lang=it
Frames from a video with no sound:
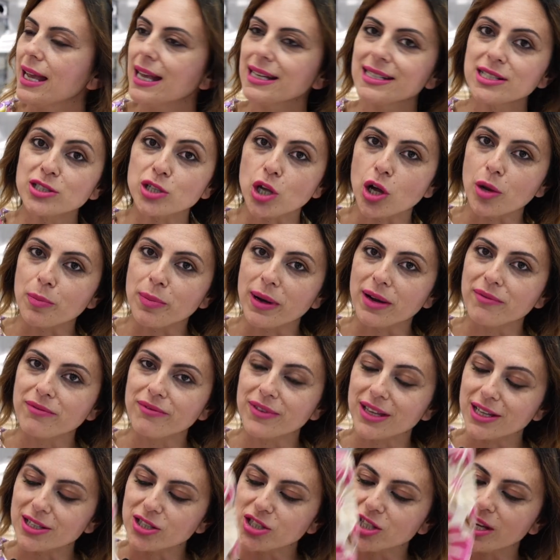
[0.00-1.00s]
e sopra
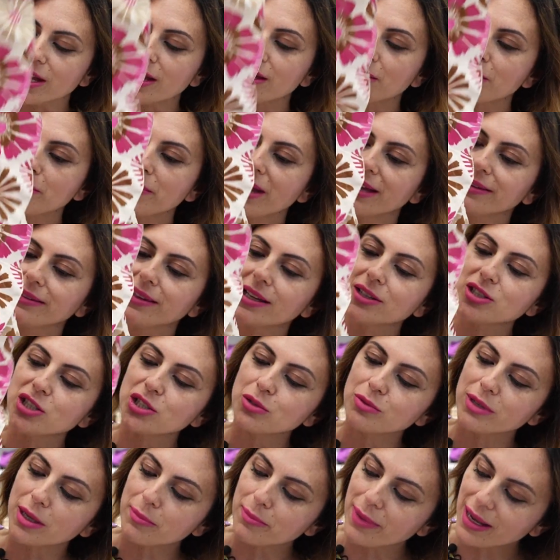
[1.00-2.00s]
invece
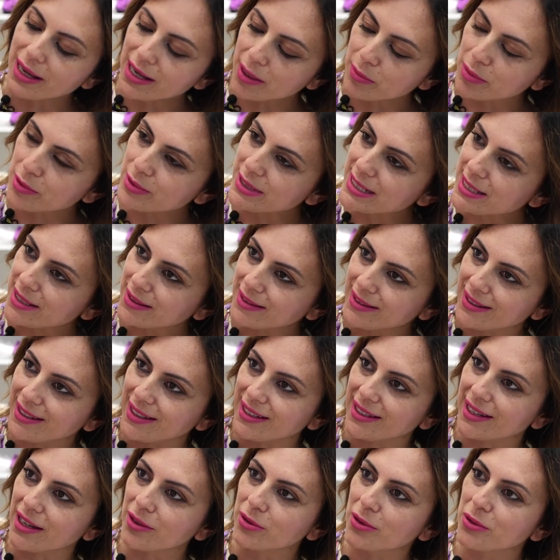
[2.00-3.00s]
metterci una bella
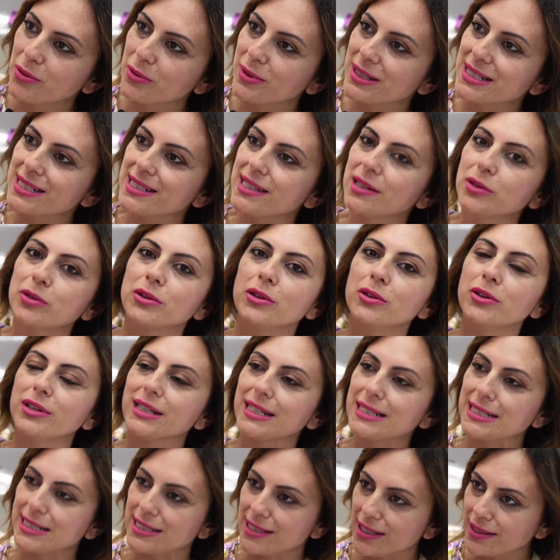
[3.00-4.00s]
blusettina con questi
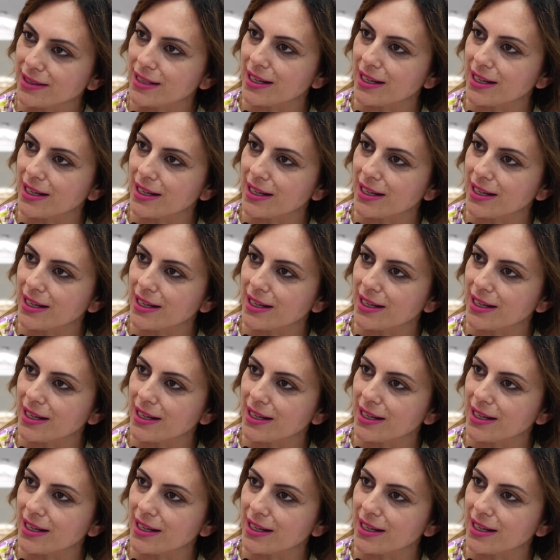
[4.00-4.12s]
colori sì